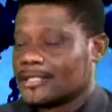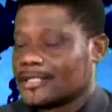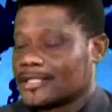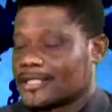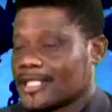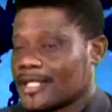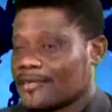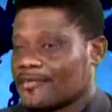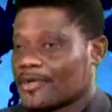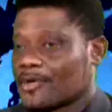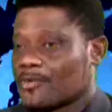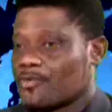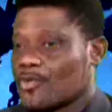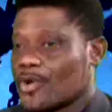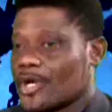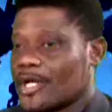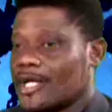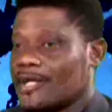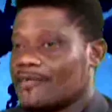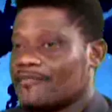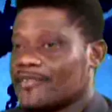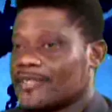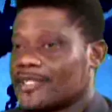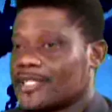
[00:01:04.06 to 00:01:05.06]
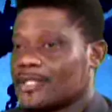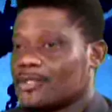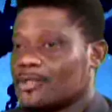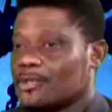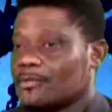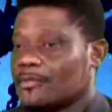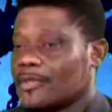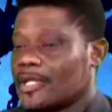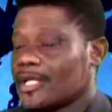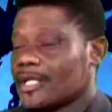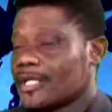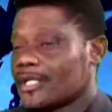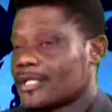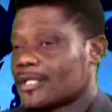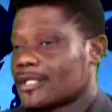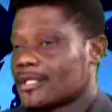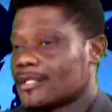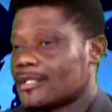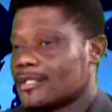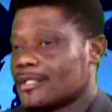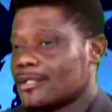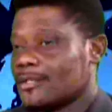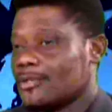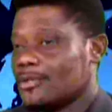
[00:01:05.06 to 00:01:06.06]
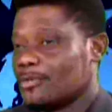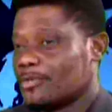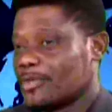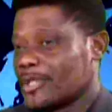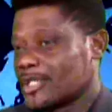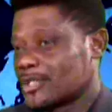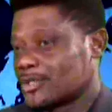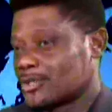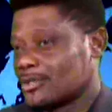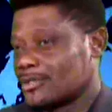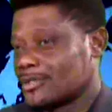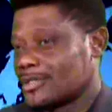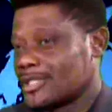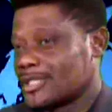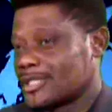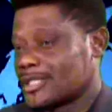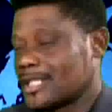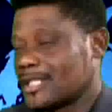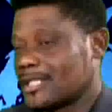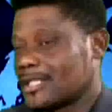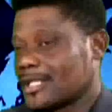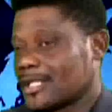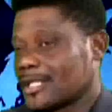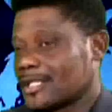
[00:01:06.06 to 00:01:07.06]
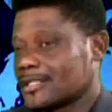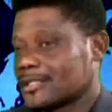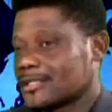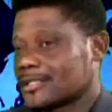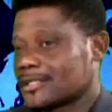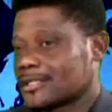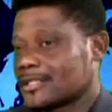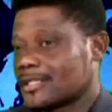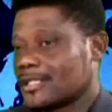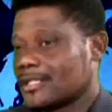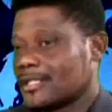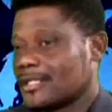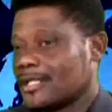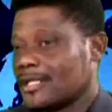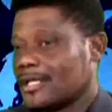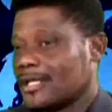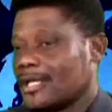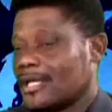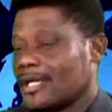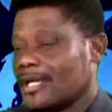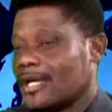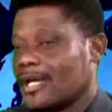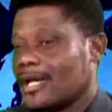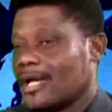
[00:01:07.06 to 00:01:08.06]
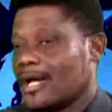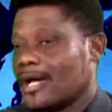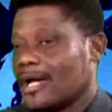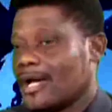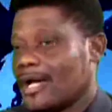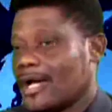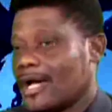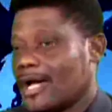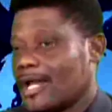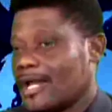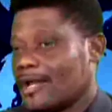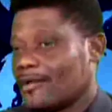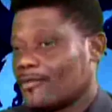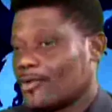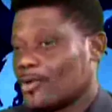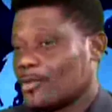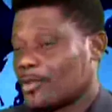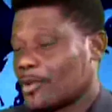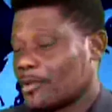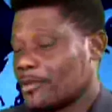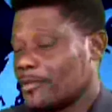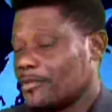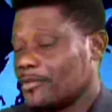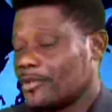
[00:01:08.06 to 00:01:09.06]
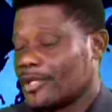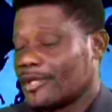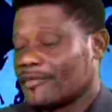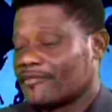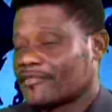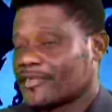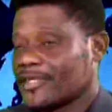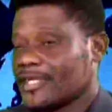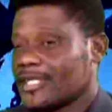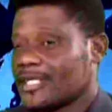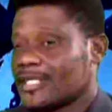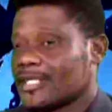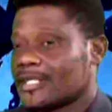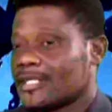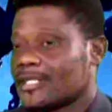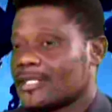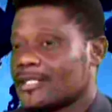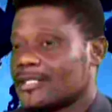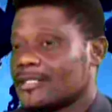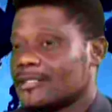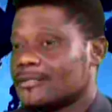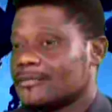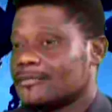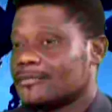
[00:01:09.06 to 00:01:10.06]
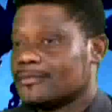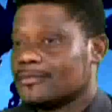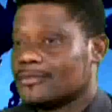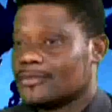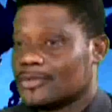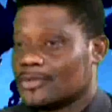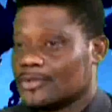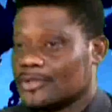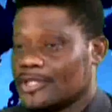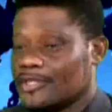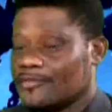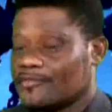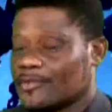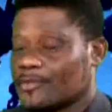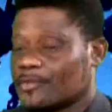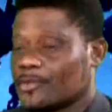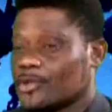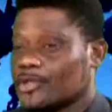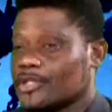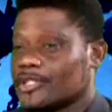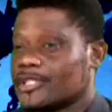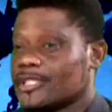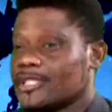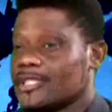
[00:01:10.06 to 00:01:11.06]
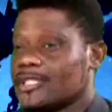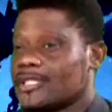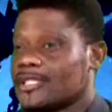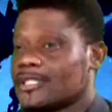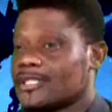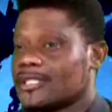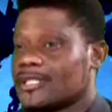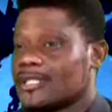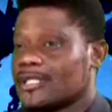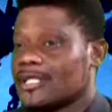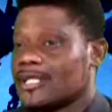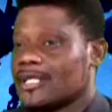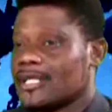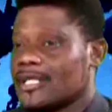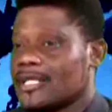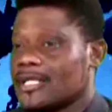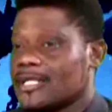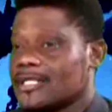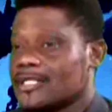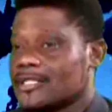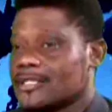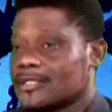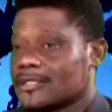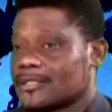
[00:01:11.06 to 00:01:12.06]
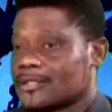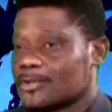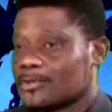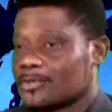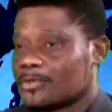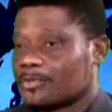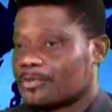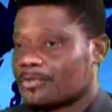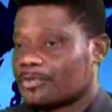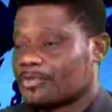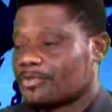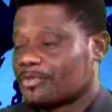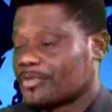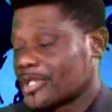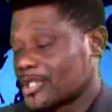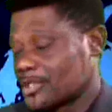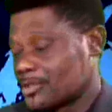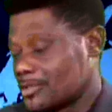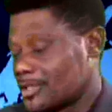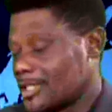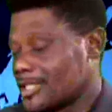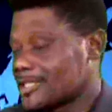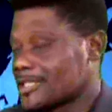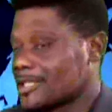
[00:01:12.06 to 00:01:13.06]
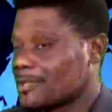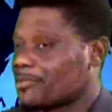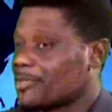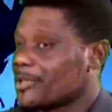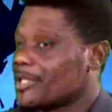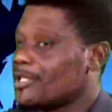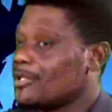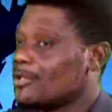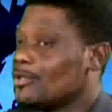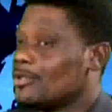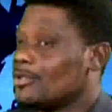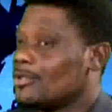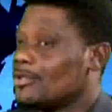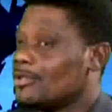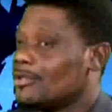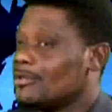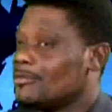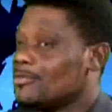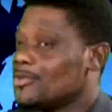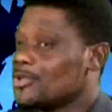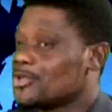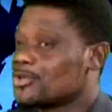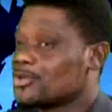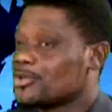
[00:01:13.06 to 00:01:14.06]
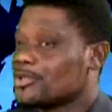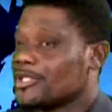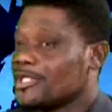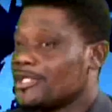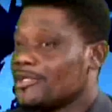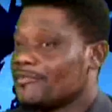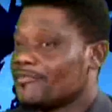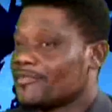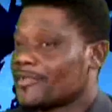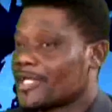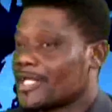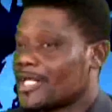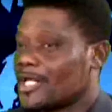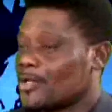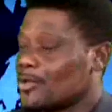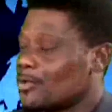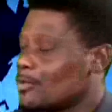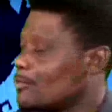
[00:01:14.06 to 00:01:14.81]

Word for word: J'ai avec moi un invité de marque, une personne qui s'intéresse au problème de l'Afrique au niveau politique. Ce personnage s'appelle euh, M. Yves Kenao.